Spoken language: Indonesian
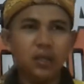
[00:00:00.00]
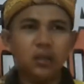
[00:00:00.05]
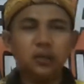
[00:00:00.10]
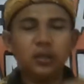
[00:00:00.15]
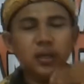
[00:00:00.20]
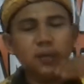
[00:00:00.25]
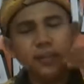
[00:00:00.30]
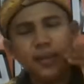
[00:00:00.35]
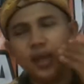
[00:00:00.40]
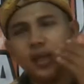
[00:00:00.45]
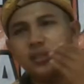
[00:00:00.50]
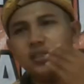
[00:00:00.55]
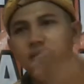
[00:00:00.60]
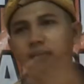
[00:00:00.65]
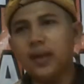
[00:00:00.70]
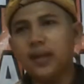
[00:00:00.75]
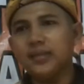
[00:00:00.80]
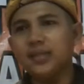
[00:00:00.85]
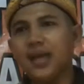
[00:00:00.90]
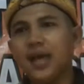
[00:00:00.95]
Terima
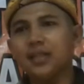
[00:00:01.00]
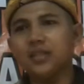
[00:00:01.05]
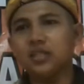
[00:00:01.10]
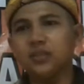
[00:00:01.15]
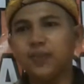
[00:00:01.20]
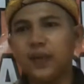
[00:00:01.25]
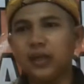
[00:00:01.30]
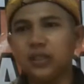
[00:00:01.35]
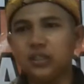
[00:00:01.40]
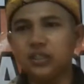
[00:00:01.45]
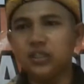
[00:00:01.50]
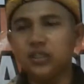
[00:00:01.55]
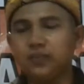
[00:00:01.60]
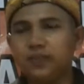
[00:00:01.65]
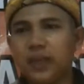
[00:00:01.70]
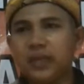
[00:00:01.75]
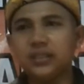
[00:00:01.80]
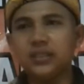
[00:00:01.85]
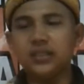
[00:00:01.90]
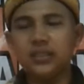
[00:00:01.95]
kasih banyak atas
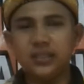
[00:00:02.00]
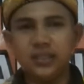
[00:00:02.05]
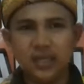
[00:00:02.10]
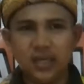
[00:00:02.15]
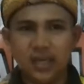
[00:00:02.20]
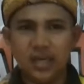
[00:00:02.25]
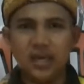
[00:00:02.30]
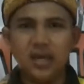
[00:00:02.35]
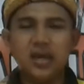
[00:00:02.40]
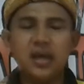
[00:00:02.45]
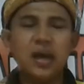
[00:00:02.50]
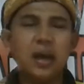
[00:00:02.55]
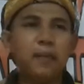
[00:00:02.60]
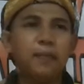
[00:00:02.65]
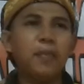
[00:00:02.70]
partisipasinya.